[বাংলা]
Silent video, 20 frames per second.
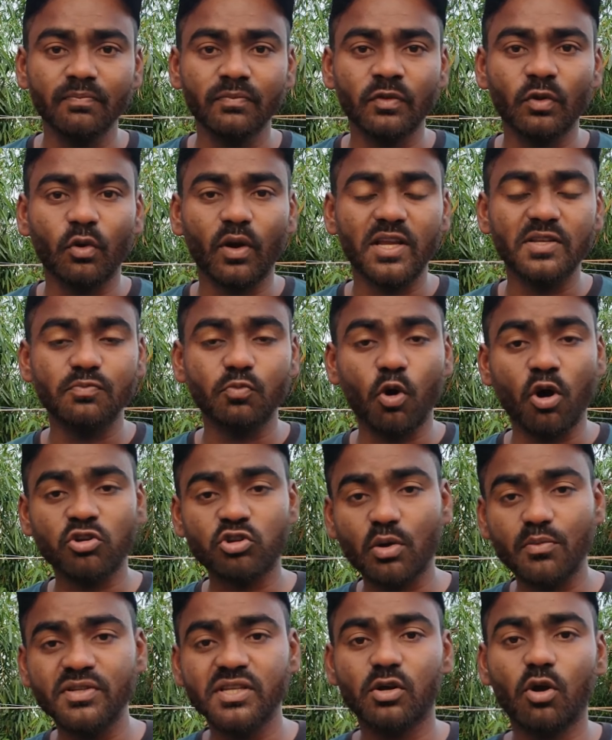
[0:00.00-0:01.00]
তো ভাই বক্স
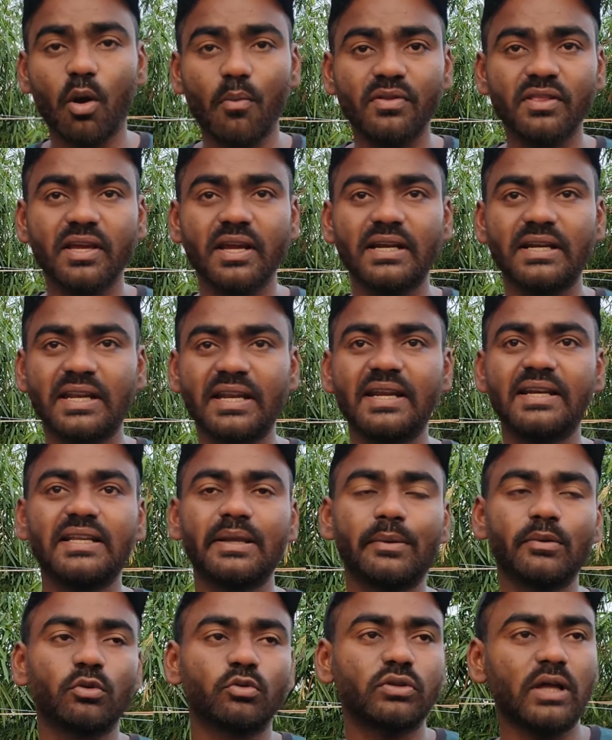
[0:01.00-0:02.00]
অফিসে কবে থেকে টিকিট
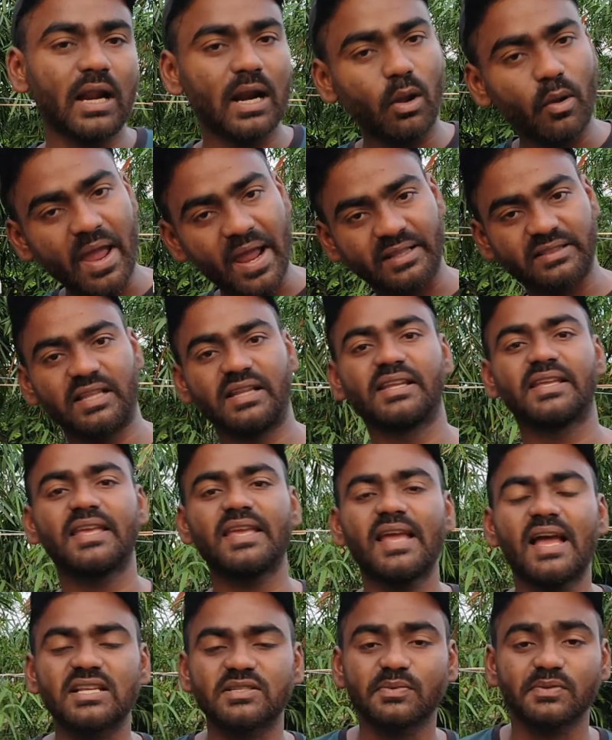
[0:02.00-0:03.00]
দেবে তো তারাও এক
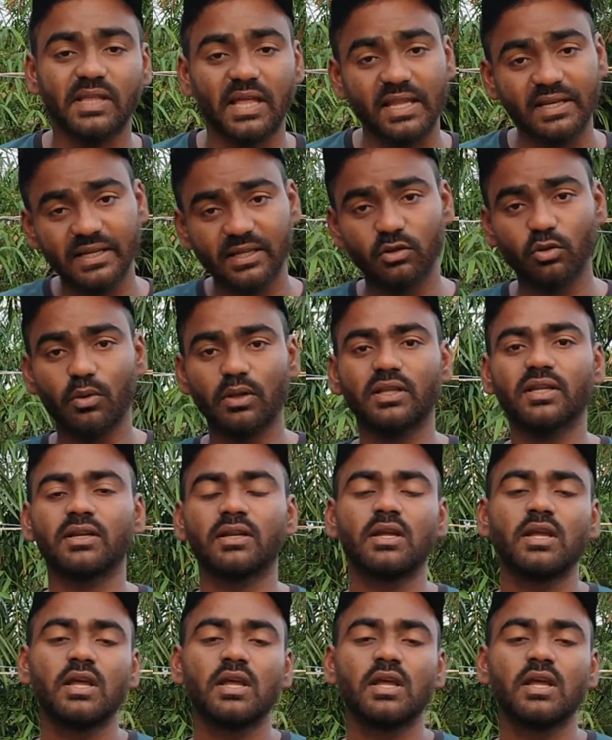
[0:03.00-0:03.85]
তারিখেই আসবে তাদেরকে তোমাদের